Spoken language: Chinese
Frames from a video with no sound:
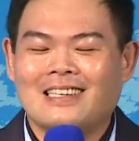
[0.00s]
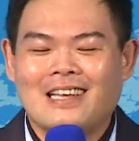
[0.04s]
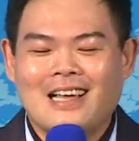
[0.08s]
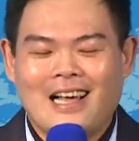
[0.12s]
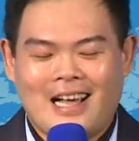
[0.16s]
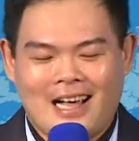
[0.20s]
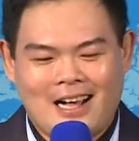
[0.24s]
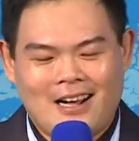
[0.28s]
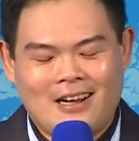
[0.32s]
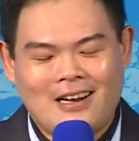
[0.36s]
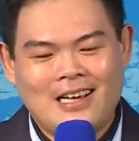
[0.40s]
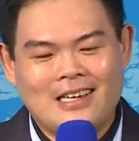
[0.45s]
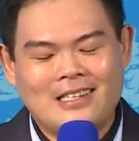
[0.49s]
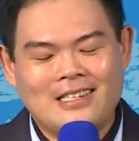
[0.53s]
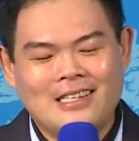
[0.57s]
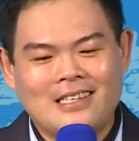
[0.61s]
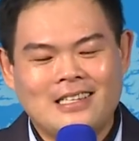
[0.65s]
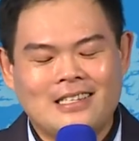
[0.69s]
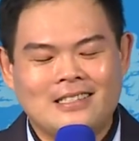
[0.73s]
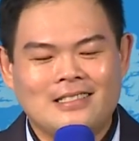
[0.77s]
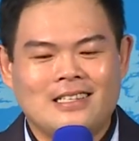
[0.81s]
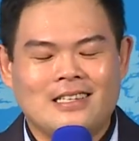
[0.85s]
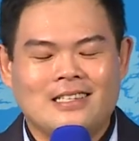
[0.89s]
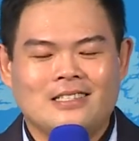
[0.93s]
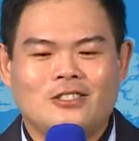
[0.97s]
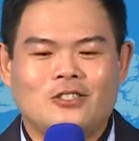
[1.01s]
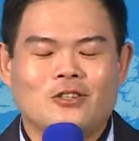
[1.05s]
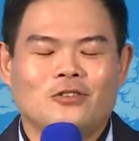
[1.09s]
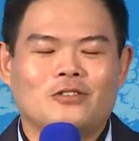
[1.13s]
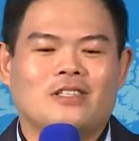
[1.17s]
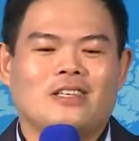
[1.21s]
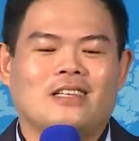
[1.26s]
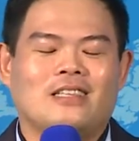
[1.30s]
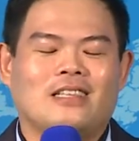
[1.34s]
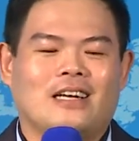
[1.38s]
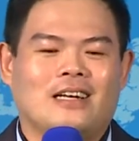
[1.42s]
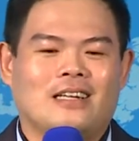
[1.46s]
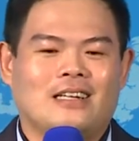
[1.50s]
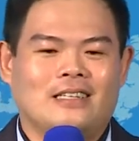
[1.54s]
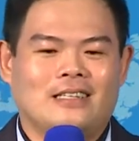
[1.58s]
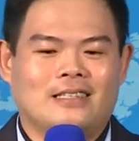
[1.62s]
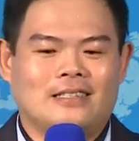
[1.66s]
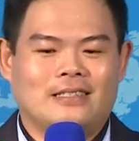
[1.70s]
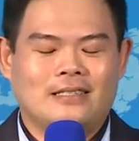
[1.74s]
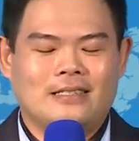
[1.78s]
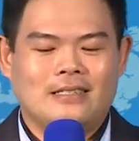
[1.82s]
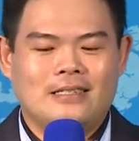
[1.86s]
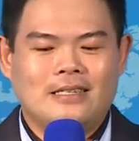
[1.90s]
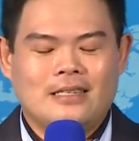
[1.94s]
好啦，那重点来
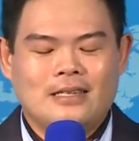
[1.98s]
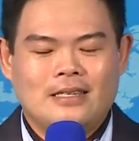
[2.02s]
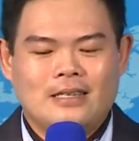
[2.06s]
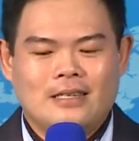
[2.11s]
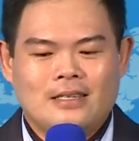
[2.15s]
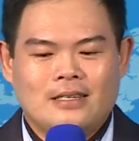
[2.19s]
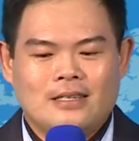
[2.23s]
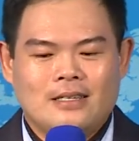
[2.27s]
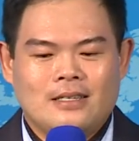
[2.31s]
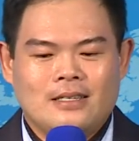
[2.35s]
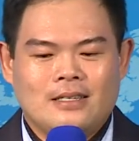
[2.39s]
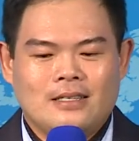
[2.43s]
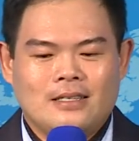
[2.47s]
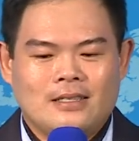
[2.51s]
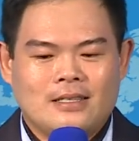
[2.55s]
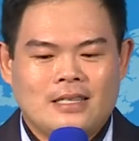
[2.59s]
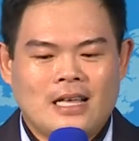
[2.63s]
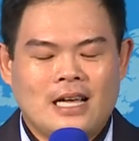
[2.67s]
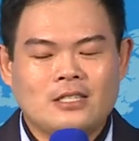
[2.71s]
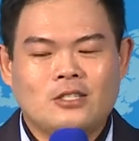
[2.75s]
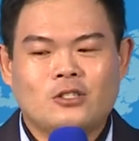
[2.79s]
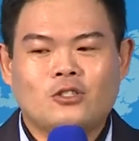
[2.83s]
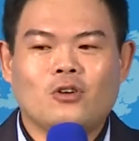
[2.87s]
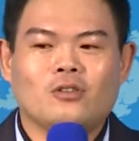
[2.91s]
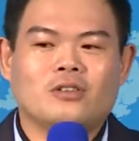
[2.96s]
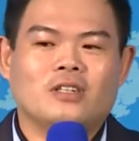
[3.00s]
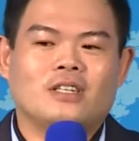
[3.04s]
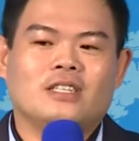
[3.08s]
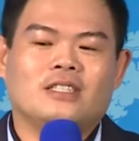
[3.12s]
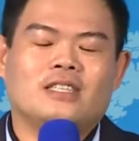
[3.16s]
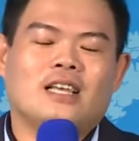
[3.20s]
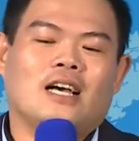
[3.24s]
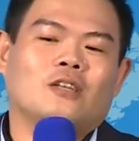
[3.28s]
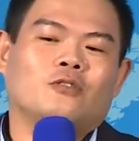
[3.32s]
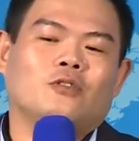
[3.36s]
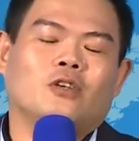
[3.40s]
了，他送了一大